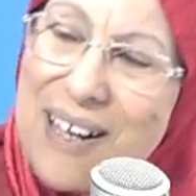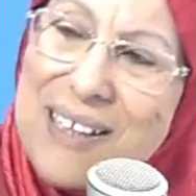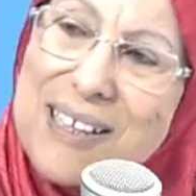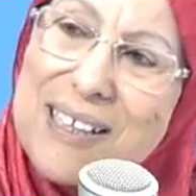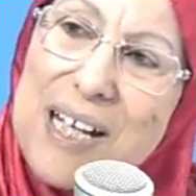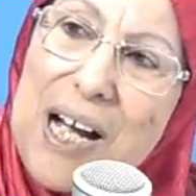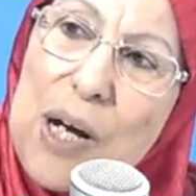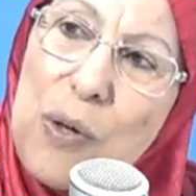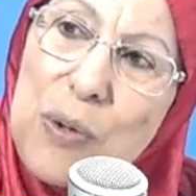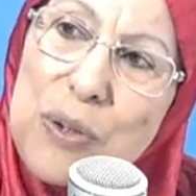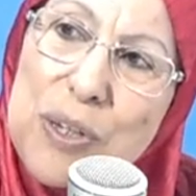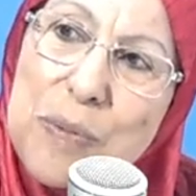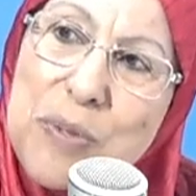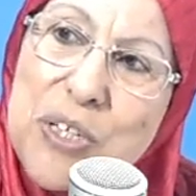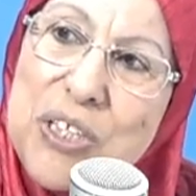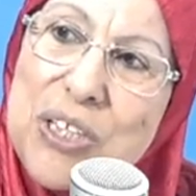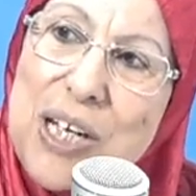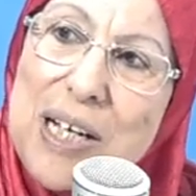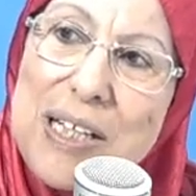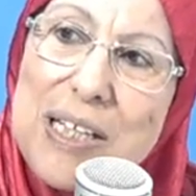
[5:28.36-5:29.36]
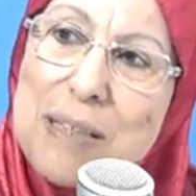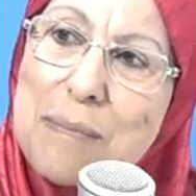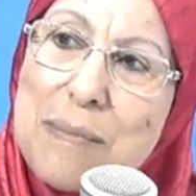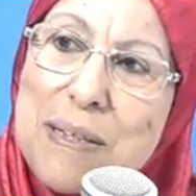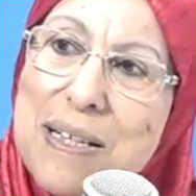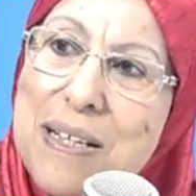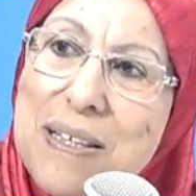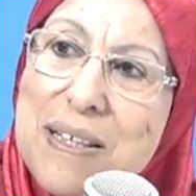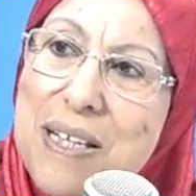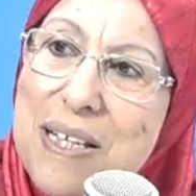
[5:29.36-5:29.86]
قالت لي عاودت مشيت حللت
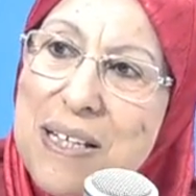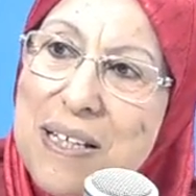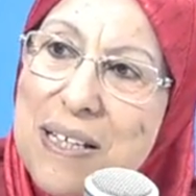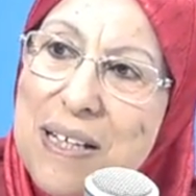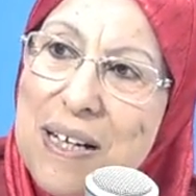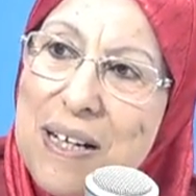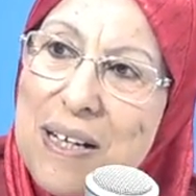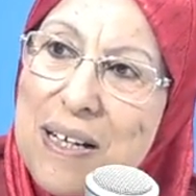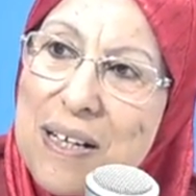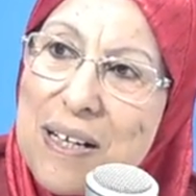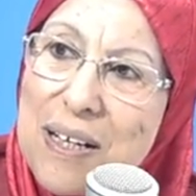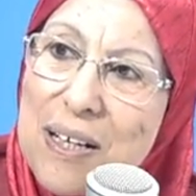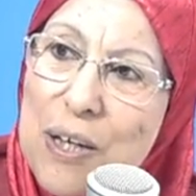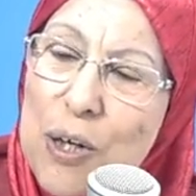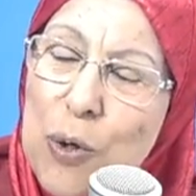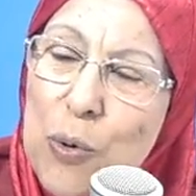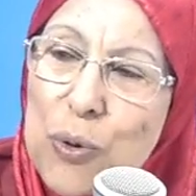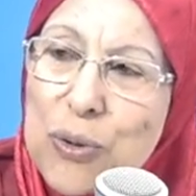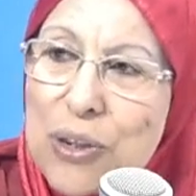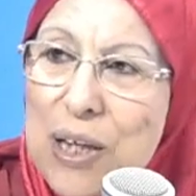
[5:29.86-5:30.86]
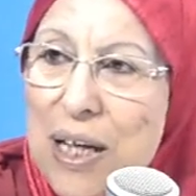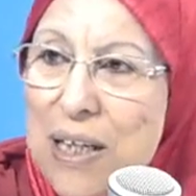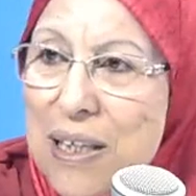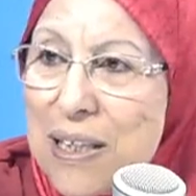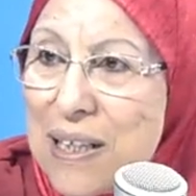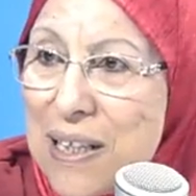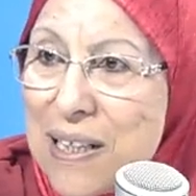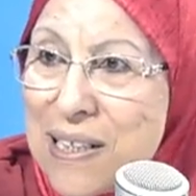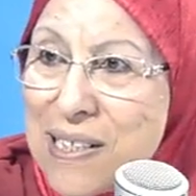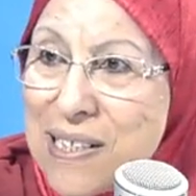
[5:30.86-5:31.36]
مره ثانيه
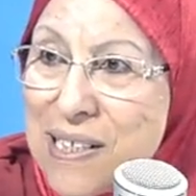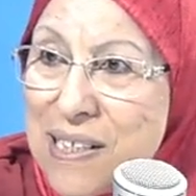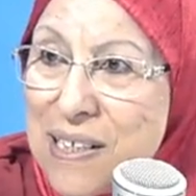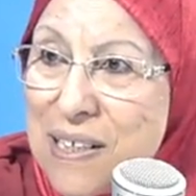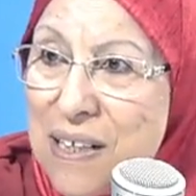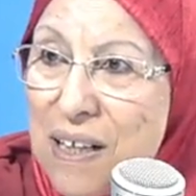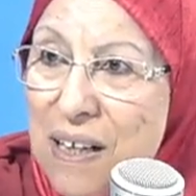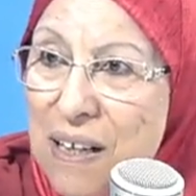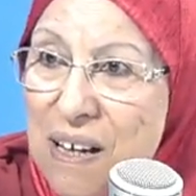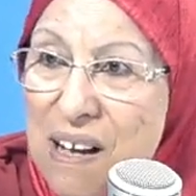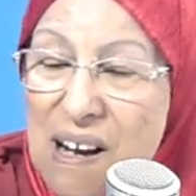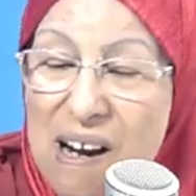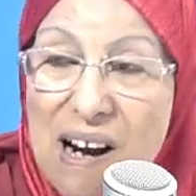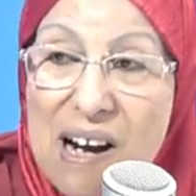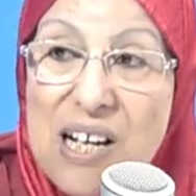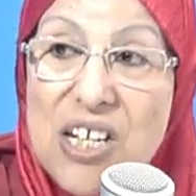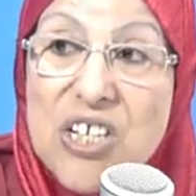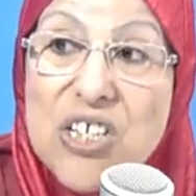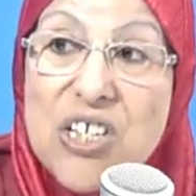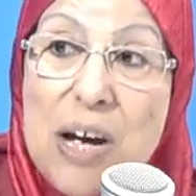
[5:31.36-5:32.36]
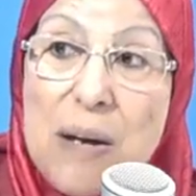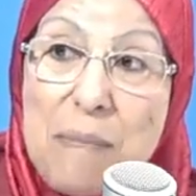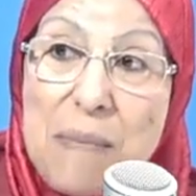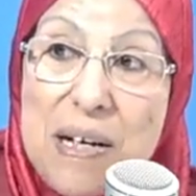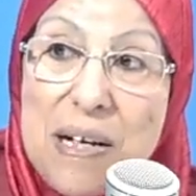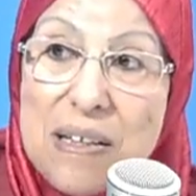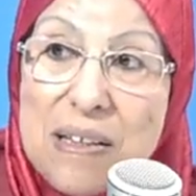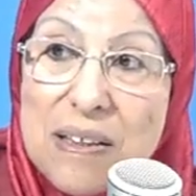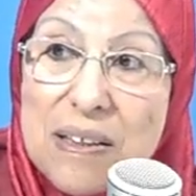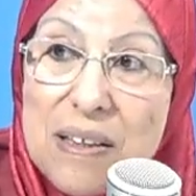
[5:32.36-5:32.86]
والتحليل كان صحيح قال لي شو
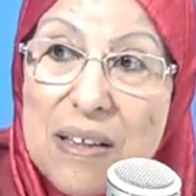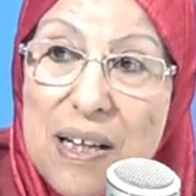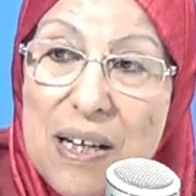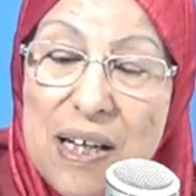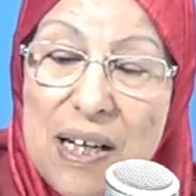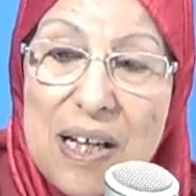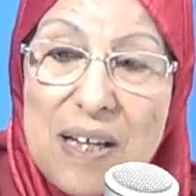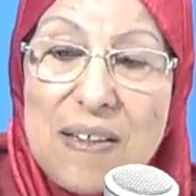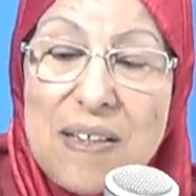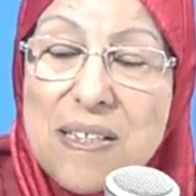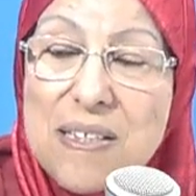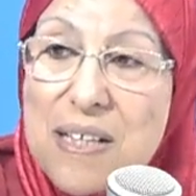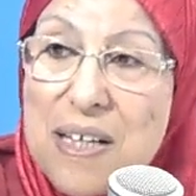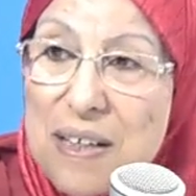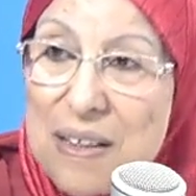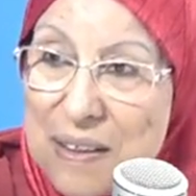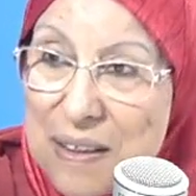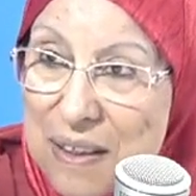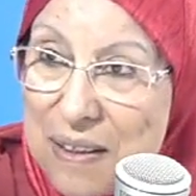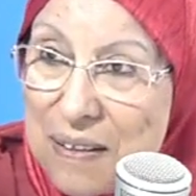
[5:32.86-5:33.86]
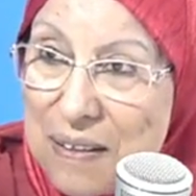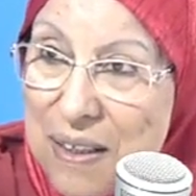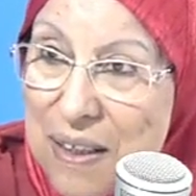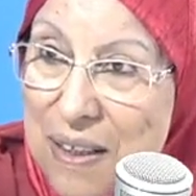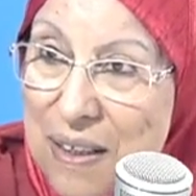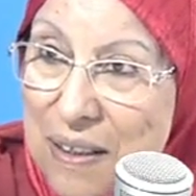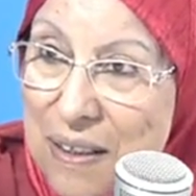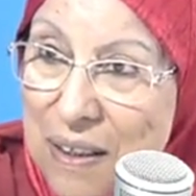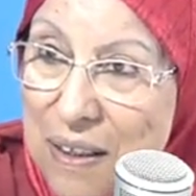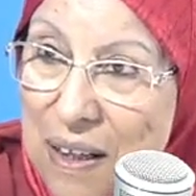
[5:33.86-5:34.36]
عملت خذيت زرعت
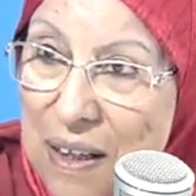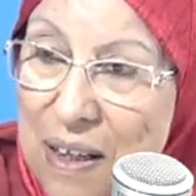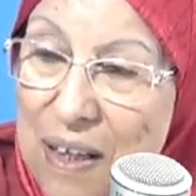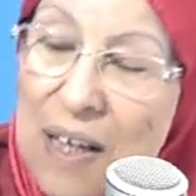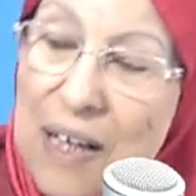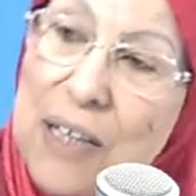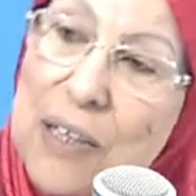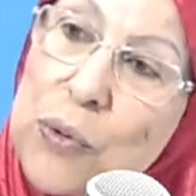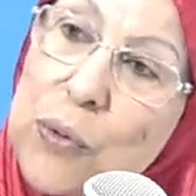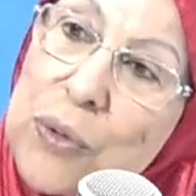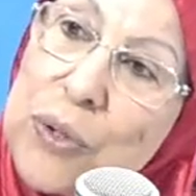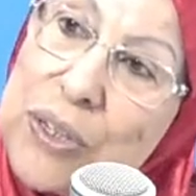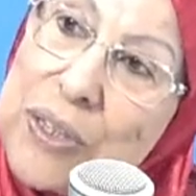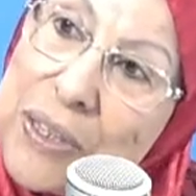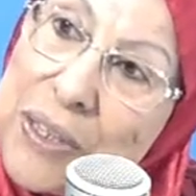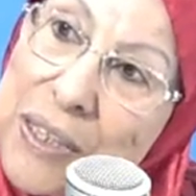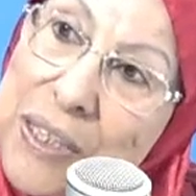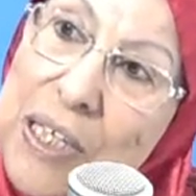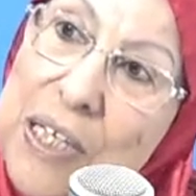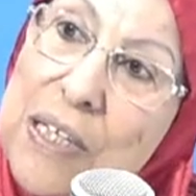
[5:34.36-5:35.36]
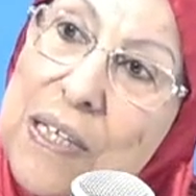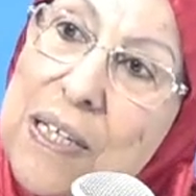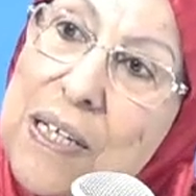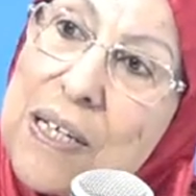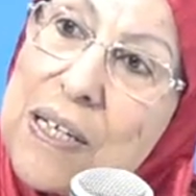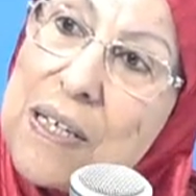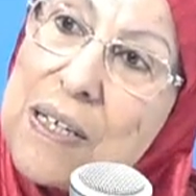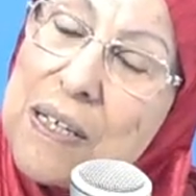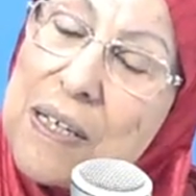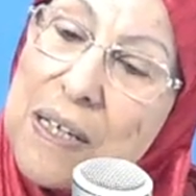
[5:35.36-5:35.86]
الكتان قالت له كنت
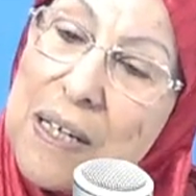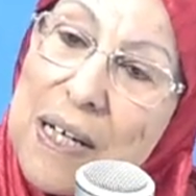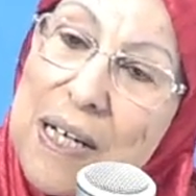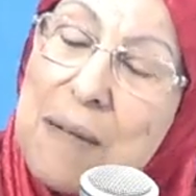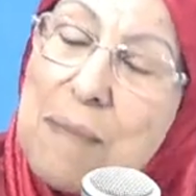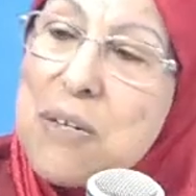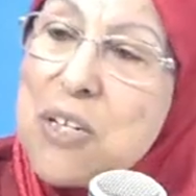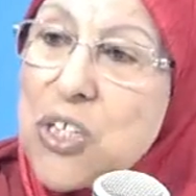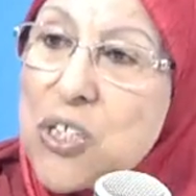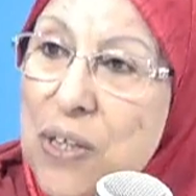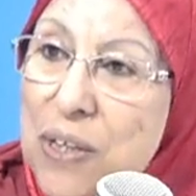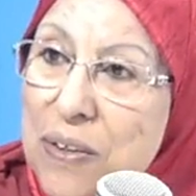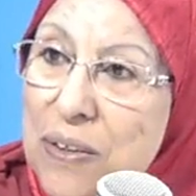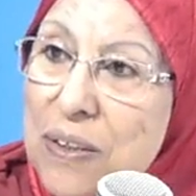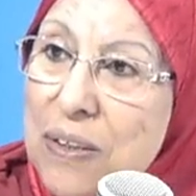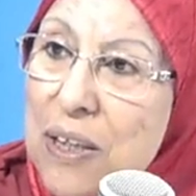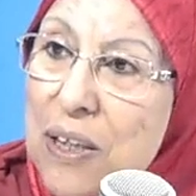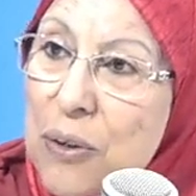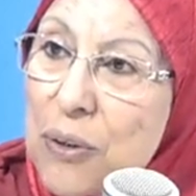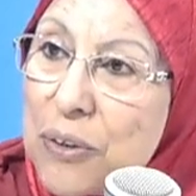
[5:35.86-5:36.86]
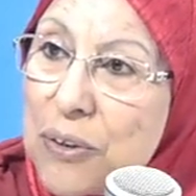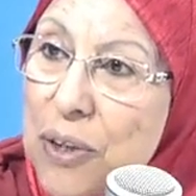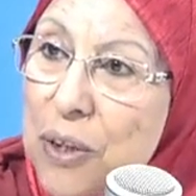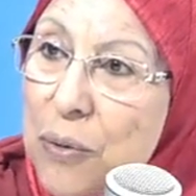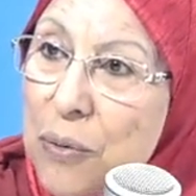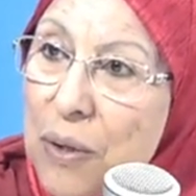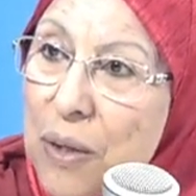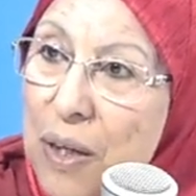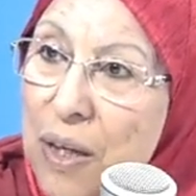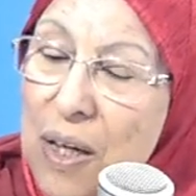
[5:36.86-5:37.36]
ناخذه قال لها مانيش ناخذ تاخر
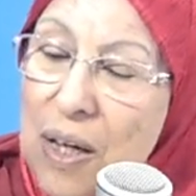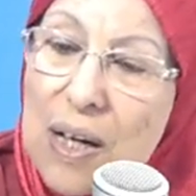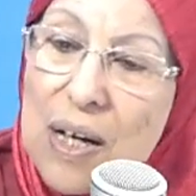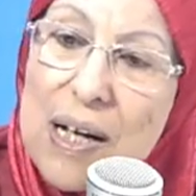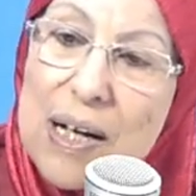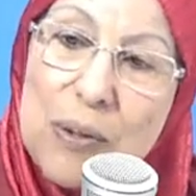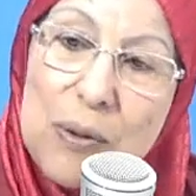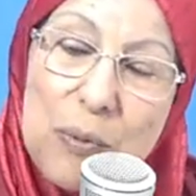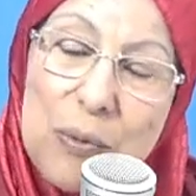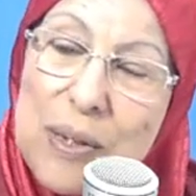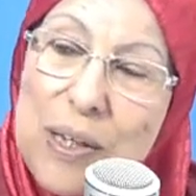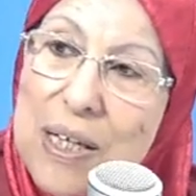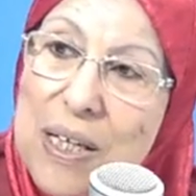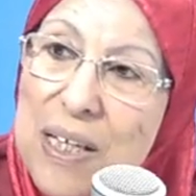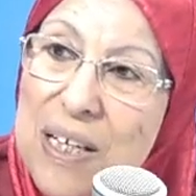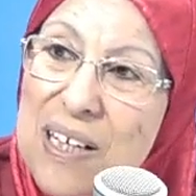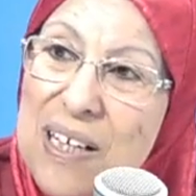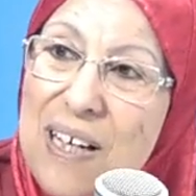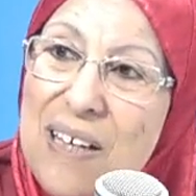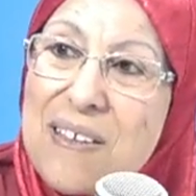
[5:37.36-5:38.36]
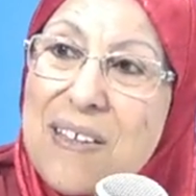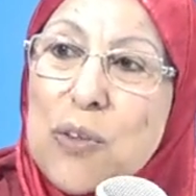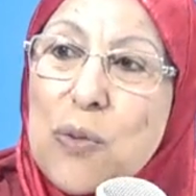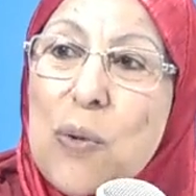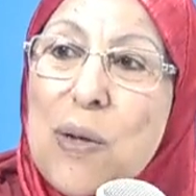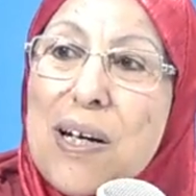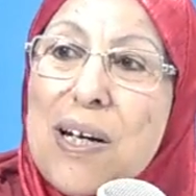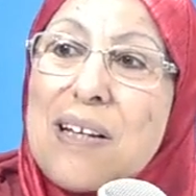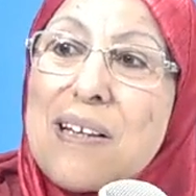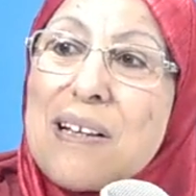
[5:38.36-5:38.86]
توا قالت له لا خذيت
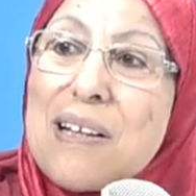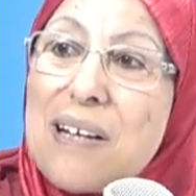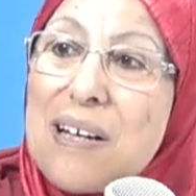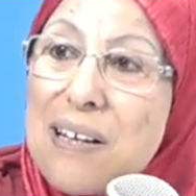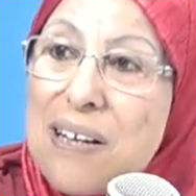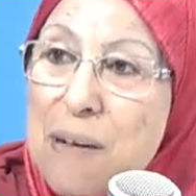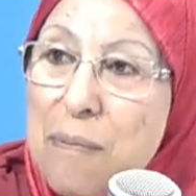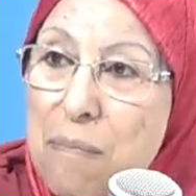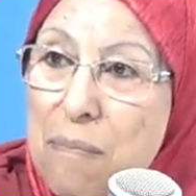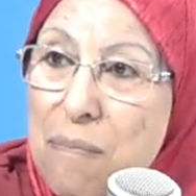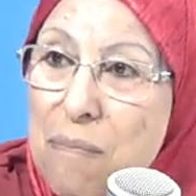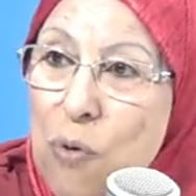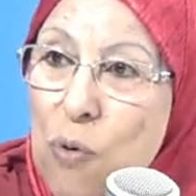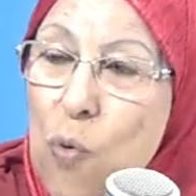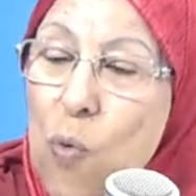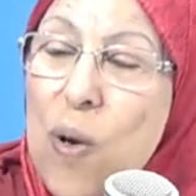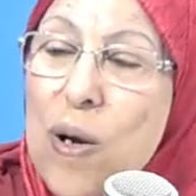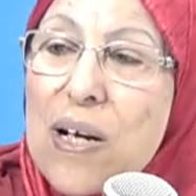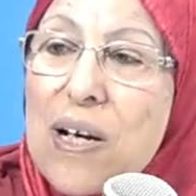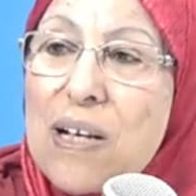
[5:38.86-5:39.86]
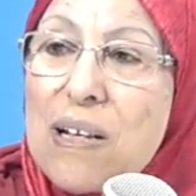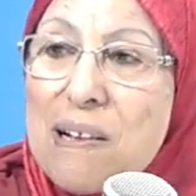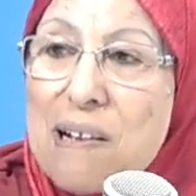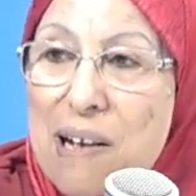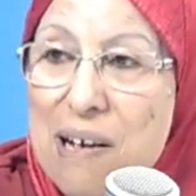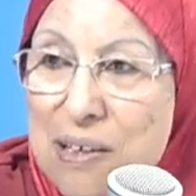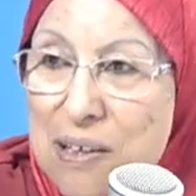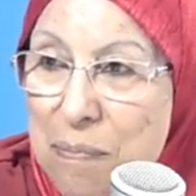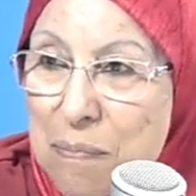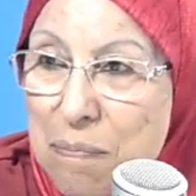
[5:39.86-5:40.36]
ورقة الكرم وورقة
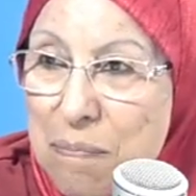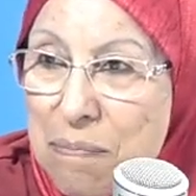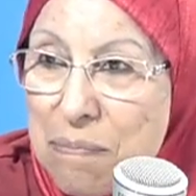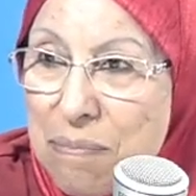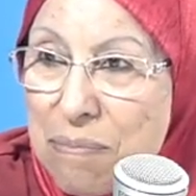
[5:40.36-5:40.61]
العنب